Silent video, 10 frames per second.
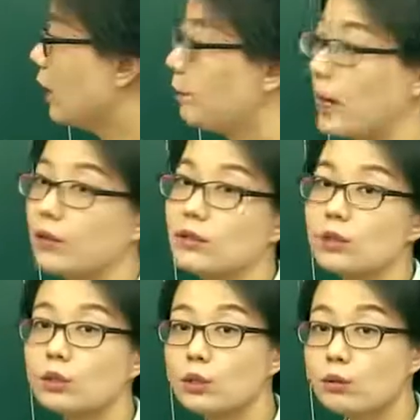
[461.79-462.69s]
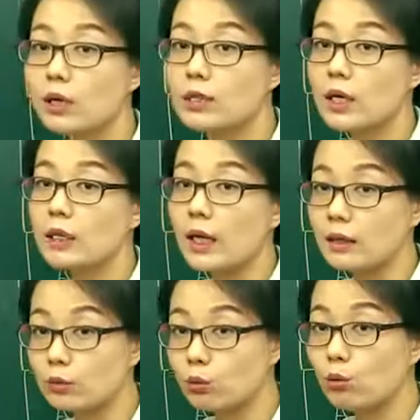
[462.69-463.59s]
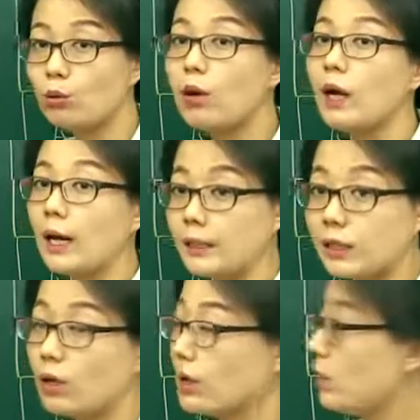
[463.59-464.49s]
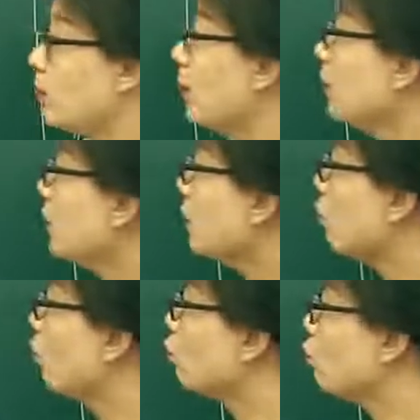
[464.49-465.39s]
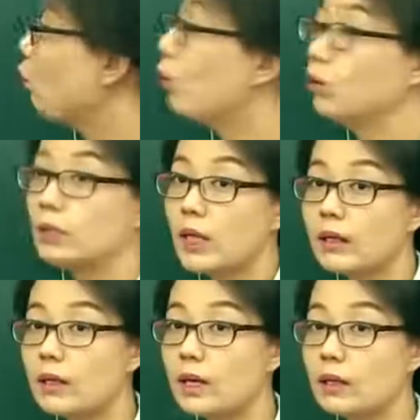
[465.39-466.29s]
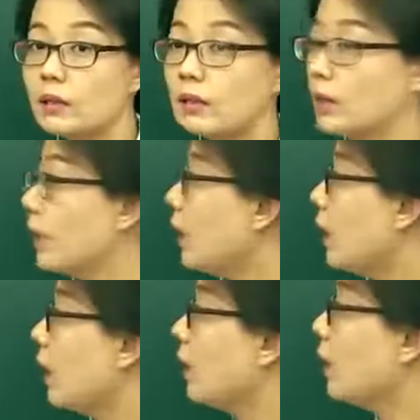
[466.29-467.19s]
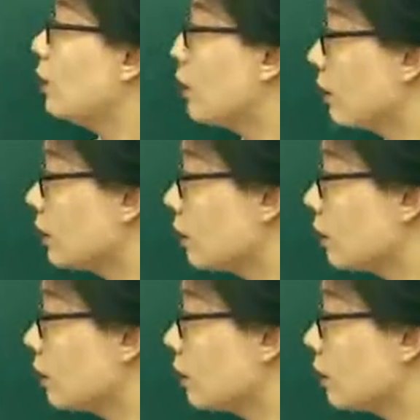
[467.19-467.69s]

반응성이 굉장히 낮고 안정하지만 너무 고온 상태에 있으니까 막